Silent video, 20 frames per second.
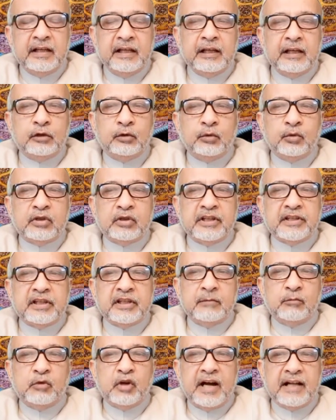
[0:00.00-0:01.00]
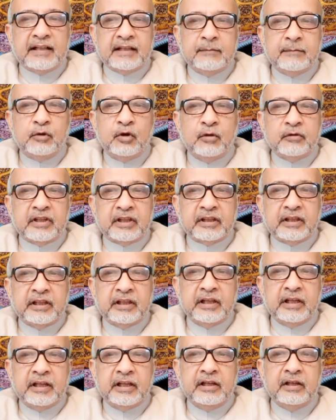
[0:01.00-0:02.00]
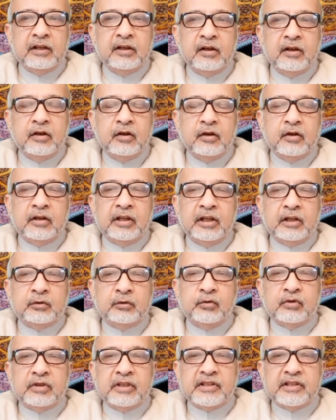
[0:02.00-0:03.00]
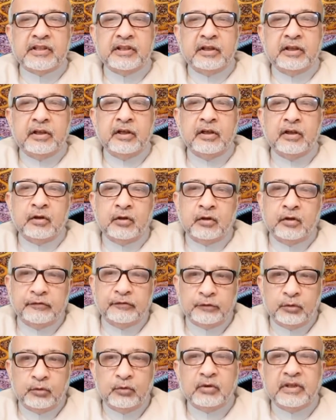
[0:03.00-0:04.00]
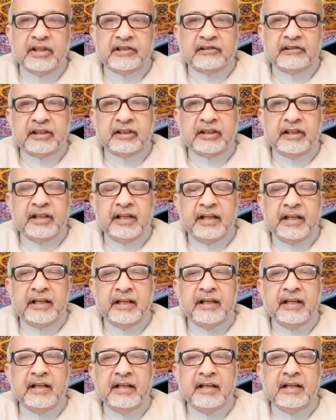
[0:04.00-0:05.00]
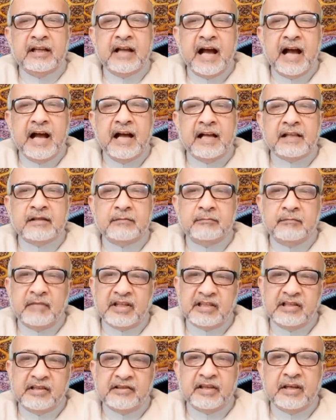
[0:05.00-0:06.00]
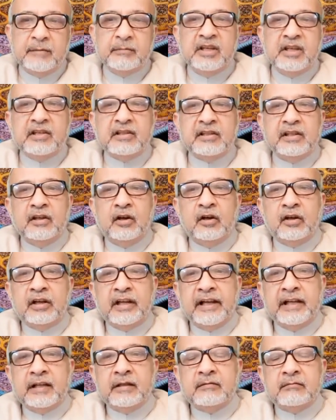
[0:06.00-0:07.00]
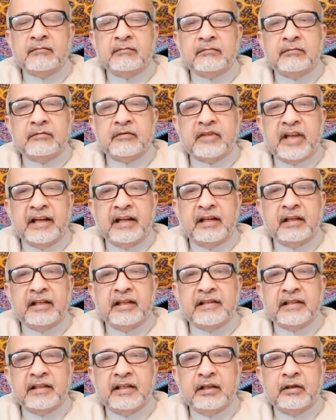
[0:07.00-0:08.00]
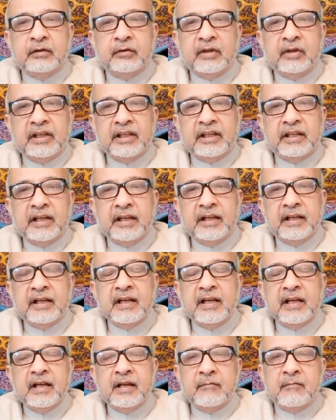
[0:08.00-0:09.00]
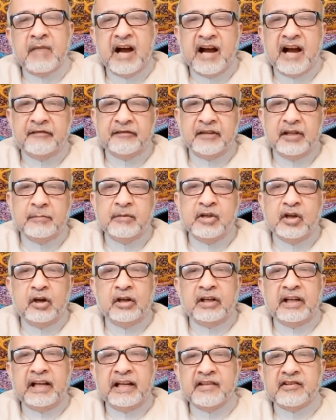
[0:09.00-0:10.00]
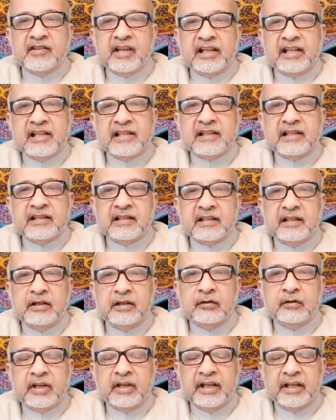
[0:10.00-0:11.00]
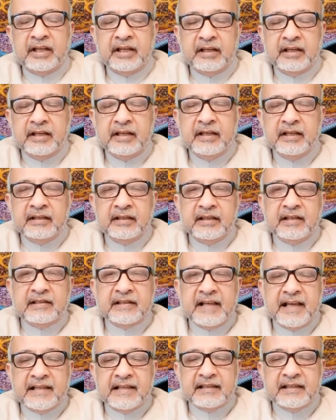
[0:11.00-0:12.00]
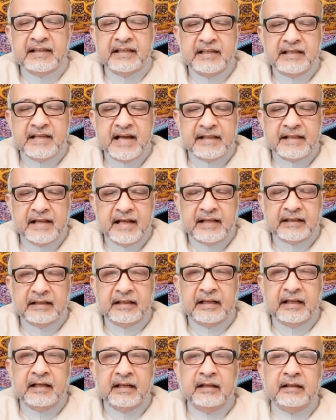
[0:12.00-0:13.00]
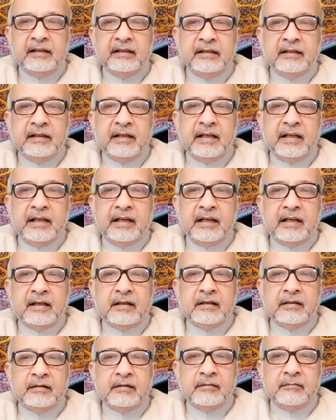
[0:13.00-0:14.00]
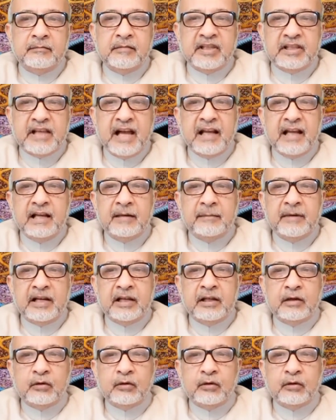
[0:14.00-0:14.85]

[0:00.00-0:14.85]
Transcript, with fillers: एक दूसरे से मुखातब हो सकते हैं और एक दूसरे से गुफ्तु कर सकते हैं आज मजलिसें भी इसी ऑनलाइन चैनल के ज़रिए हो रही हैं महाफिल भी ऑनलाइन चैनल्स के ज़रिए हो रहे हैं ये साइंस की इजादात का एक मिसाल हमारे